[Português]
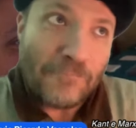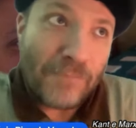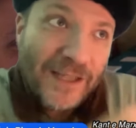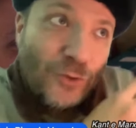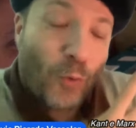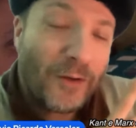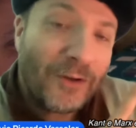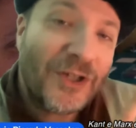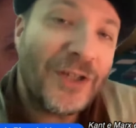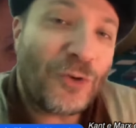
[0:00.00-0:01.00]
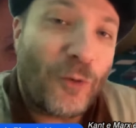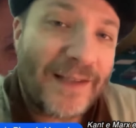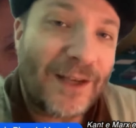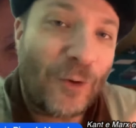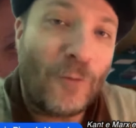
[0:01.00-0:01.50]
Mas quando a gente
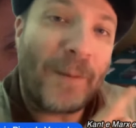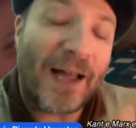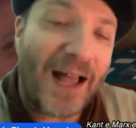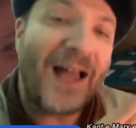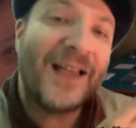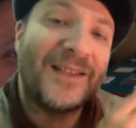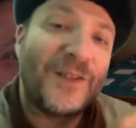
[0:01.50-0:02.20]
começa a comparar as